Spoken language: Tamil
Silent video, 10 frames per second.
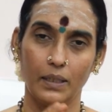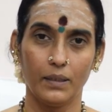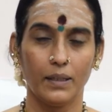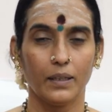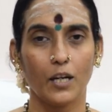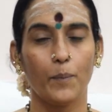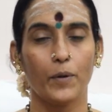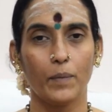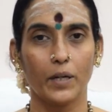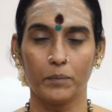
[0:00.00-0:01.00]
இல்லை
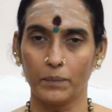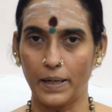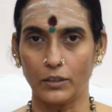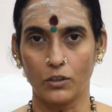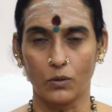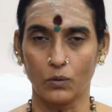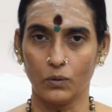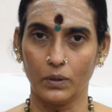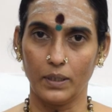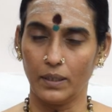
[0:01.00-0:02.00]
காப்பர் பாட்டம் பாத்திரம்
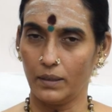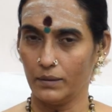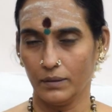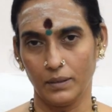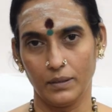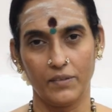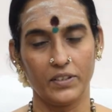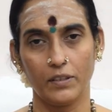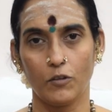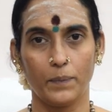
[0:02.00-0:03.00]
இருக்கும் இல்லை
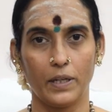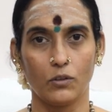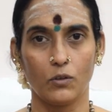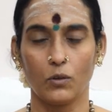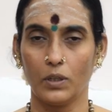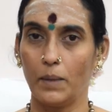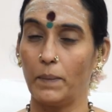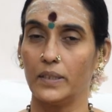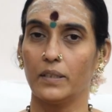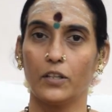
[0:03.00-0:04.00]
எவர் சில்வர் பாத்திரம் இருக்கும் இல்லை
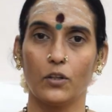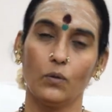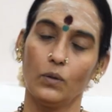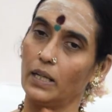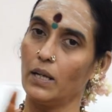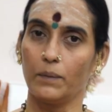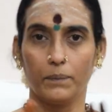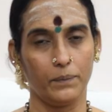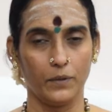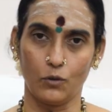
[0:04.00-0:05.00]
மண் சட்டி இருக்கும் இதெல்லாம்
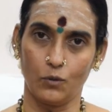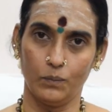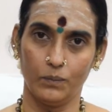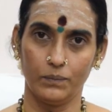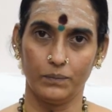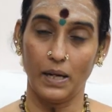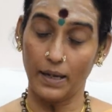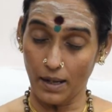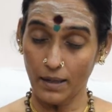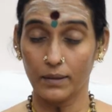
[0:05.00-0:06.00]
இருக்கும்
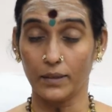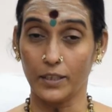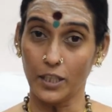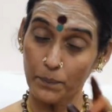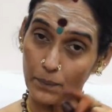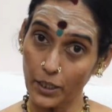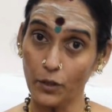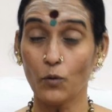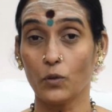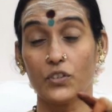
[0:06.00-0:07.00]
ஆனால்
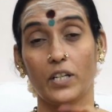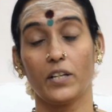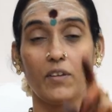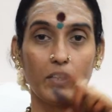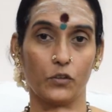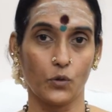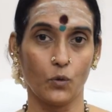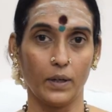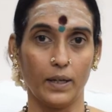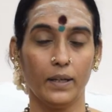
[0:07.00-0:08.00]
இரும்புலேயும் ஒரு சட்டி வாங்கி
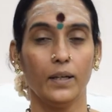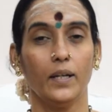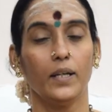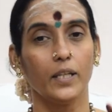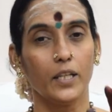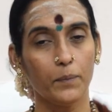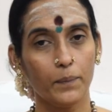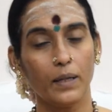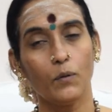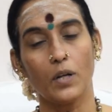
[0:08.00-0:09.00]
வச்சுக்கோங்க
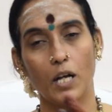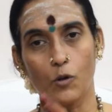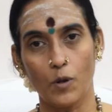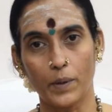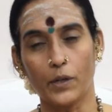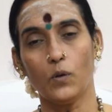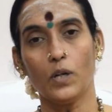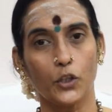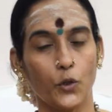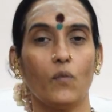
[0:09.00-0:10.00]
இரும்பில் ஒரு அருவாமனையோ
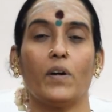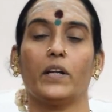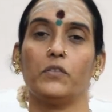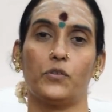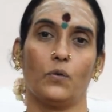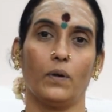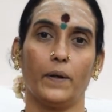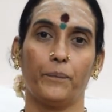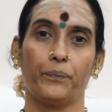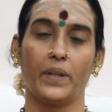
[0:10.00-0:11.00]
கத்தியோ வாங்கி வச்சுக்கோங்க
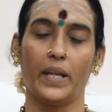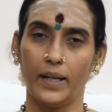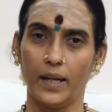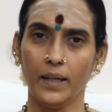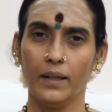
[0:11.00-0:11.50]
ஏன்னா